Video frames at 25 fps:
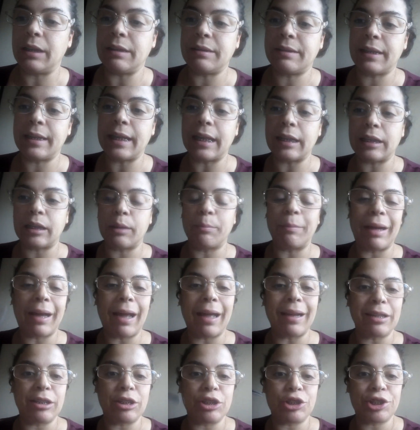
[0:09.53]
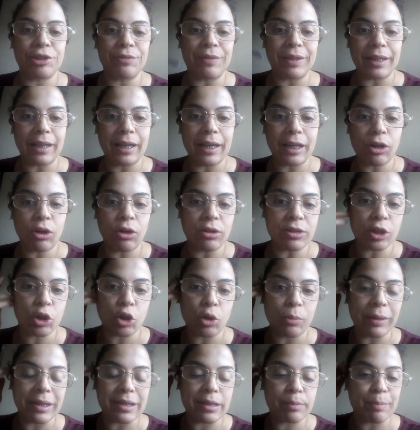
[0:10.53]
l'insegnante magari diceva delle cose
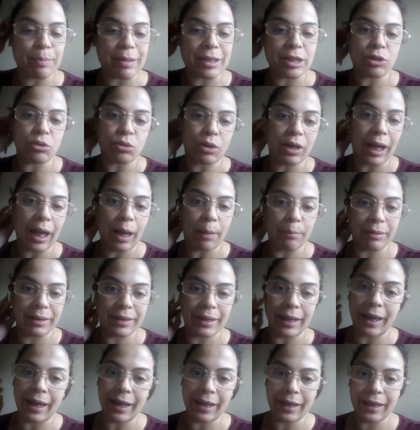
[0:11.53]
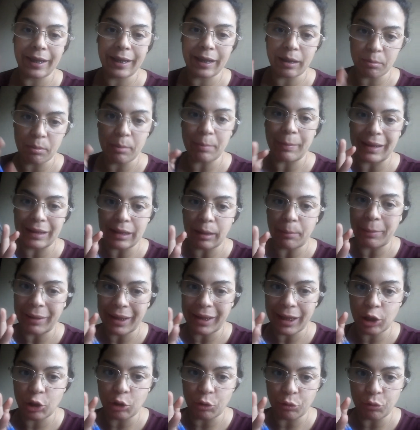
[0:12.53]
come spesso capita e che mi manda
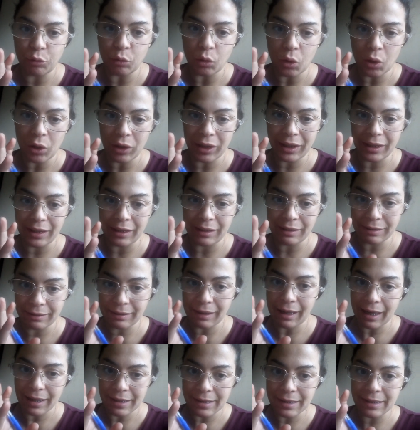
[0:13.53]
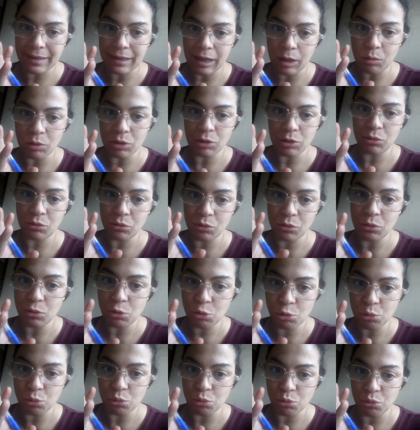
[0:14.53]
parecchio fuori di testa quando
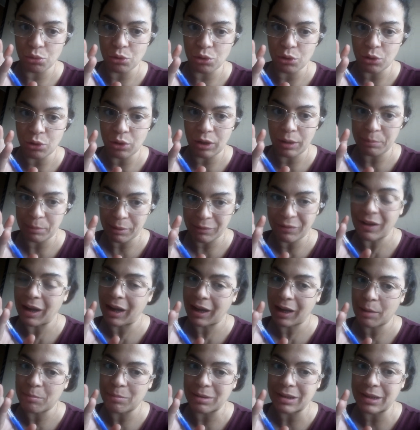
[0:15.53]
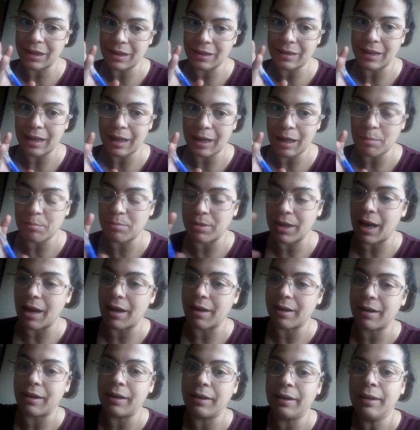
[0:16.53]
studio e mi fa anche abbastanza
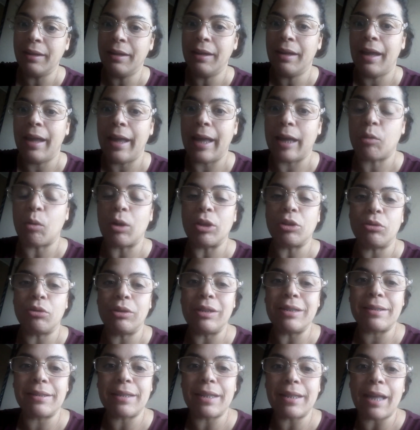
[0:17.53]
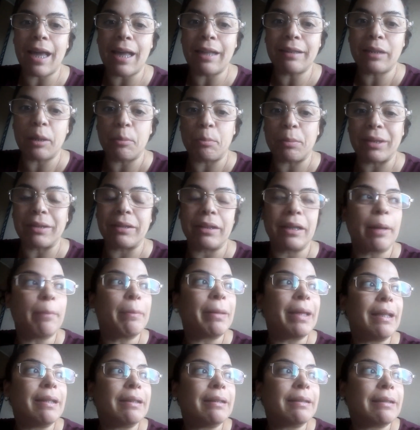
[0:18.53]
arrabbiare, è quando l'insegnante
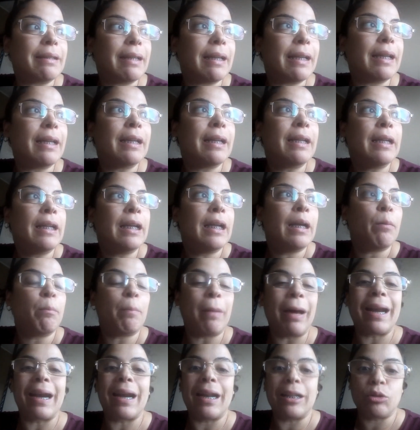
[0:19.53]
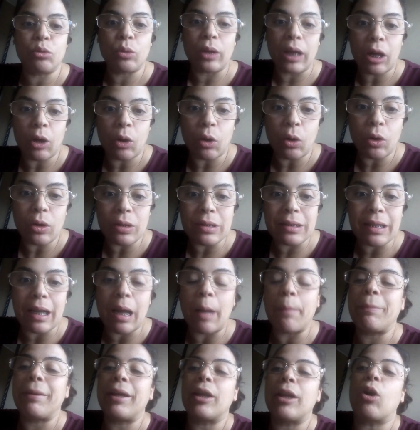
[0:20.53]
praticamente parla di una
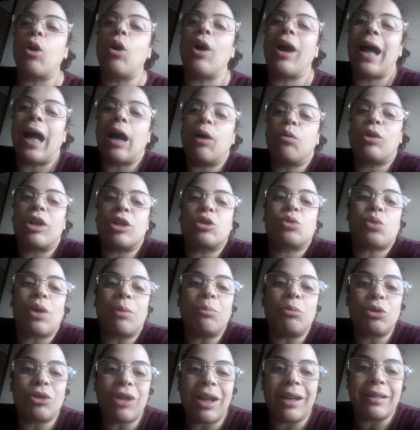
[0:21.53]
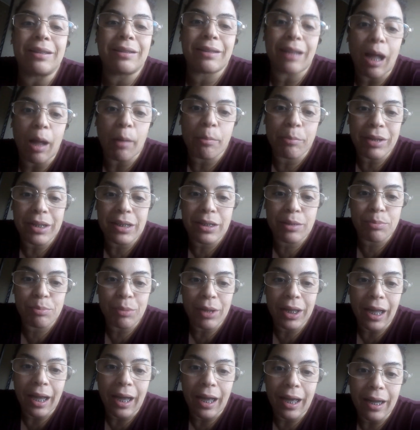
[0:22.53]
cosa però ha una sua modalità per
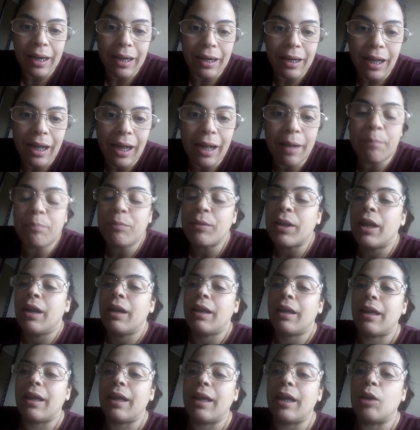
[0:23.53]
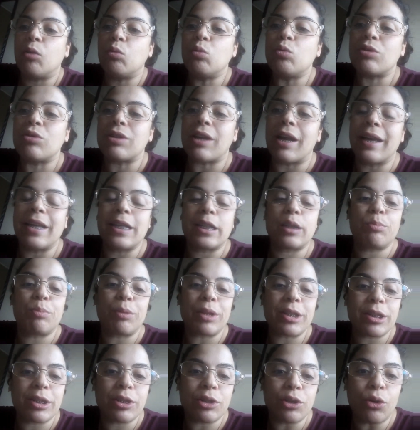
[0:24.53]
spiegarla e usa
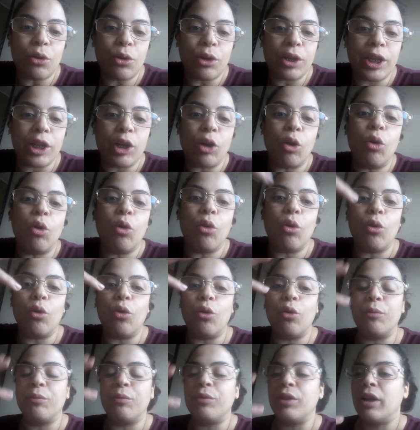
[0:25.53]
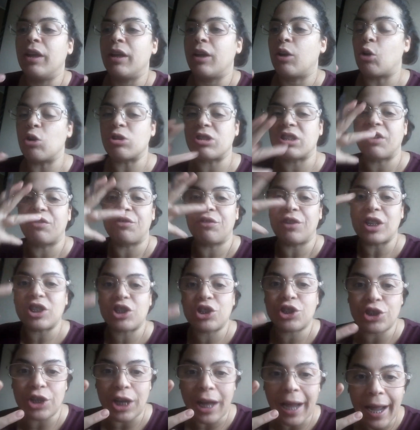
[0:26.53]
espressioni o cose
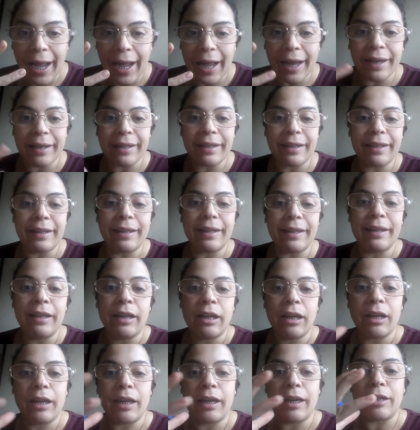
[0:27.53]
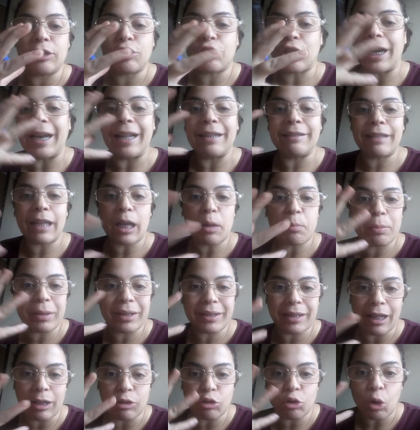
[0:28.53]
facciali, eh, cioè la
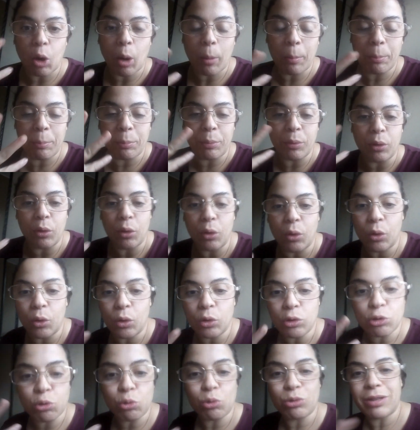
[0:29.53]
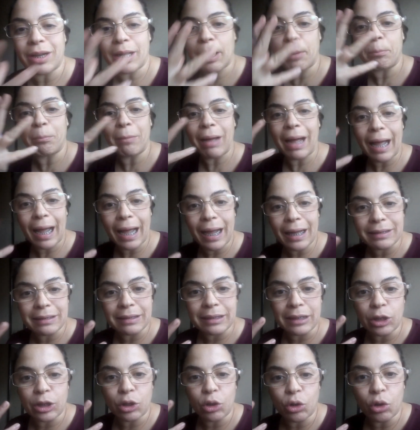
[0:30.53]
interpreta troppo sul
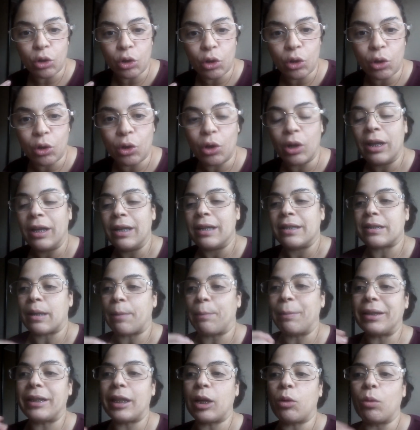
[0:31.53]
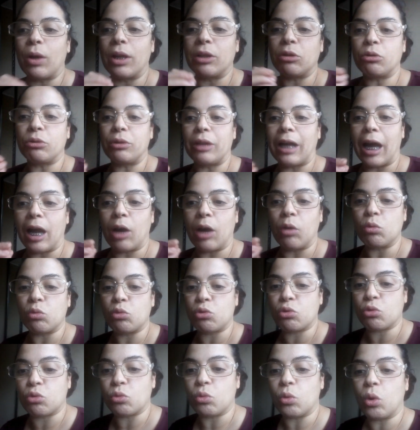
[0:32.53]
drammatico, sapete quando dà un
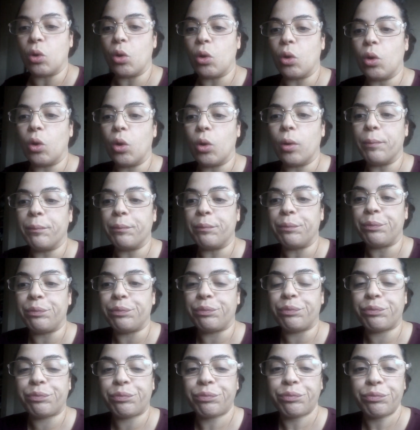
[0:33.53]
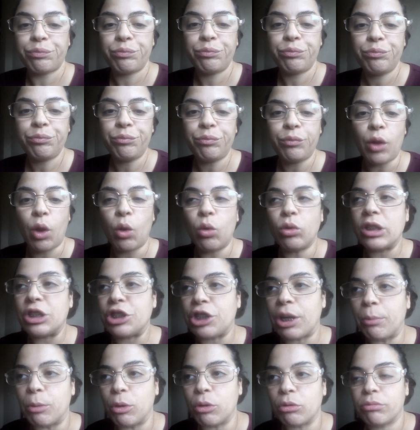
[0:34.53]
suo... Mh, mm,
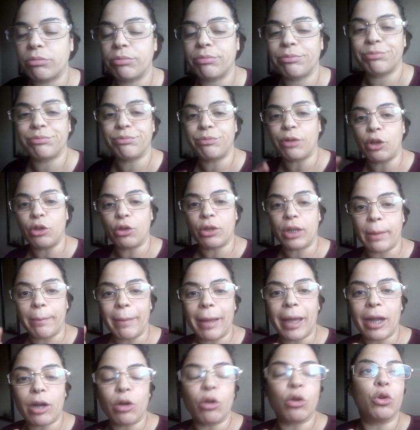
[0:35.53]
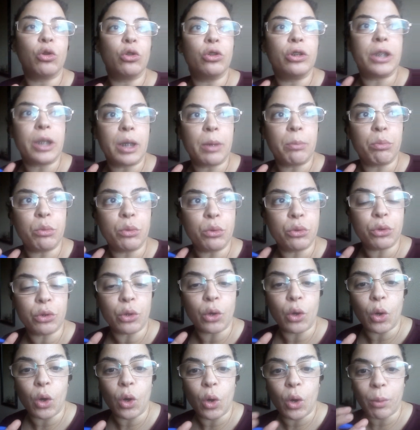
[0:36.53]
diciamo, voglio chiamarlo
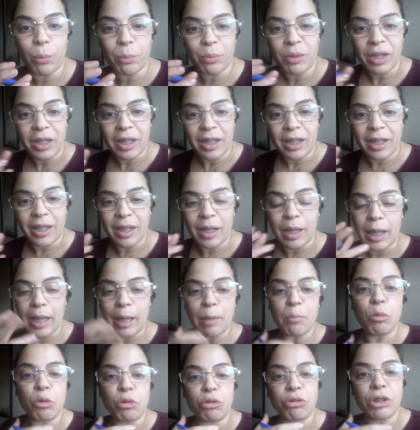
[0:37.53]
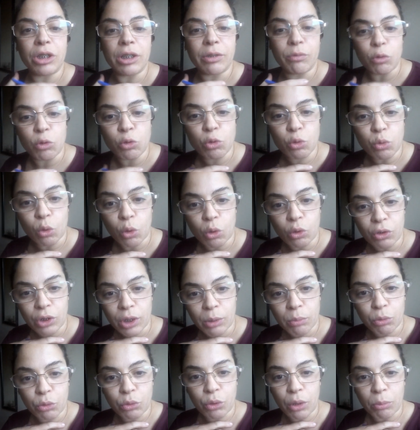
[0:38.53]
contributo eh, emotivo, un suo
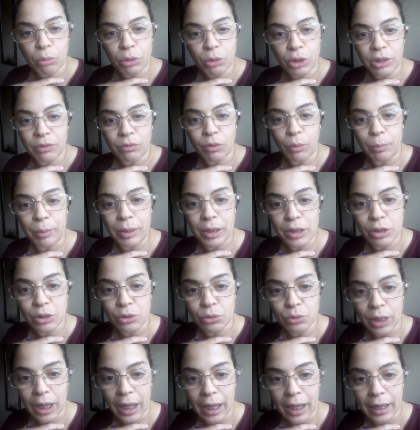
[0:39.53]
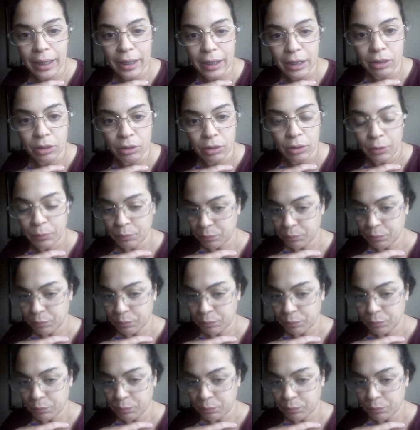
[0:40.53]
contributo emotivo personale.